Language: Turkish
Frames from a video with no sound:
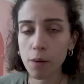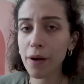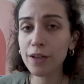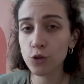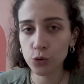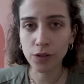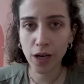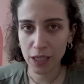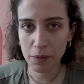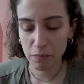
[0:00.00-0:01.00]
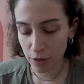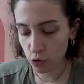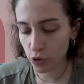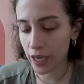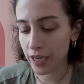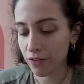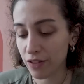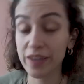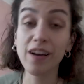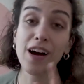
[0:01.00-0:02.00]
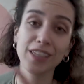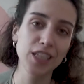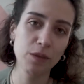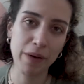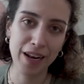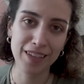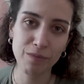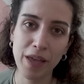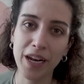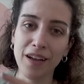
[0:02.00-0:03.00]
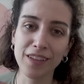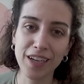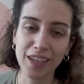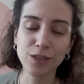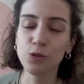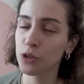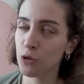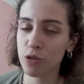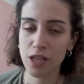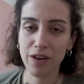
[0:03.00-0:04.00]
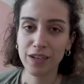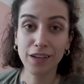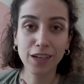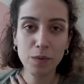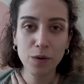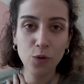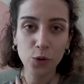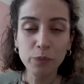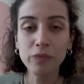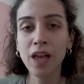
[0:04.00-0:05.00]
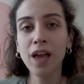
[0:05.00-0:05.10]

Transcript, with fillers: Bence onu takip etmek çok keyifli ve kardeşi Belen, Belen Alkan. Onu da çok severek takip ediyorum.